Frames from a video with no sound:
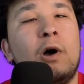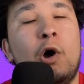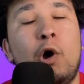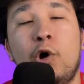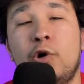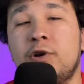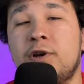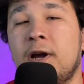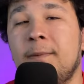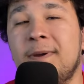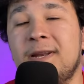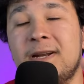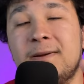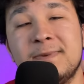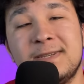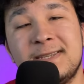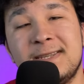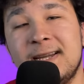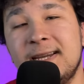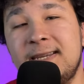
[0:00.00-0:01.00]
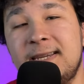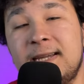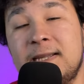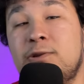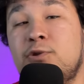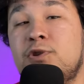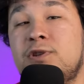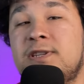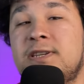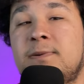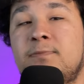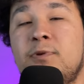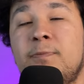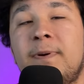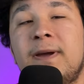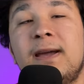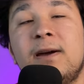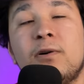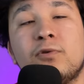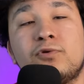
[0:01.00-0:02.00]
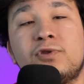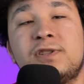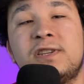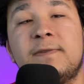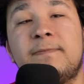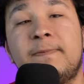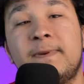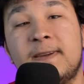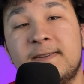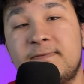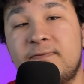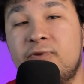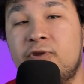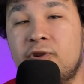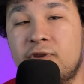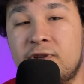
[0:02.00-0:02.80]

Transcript: Ön kameramızda 720p 30 fps video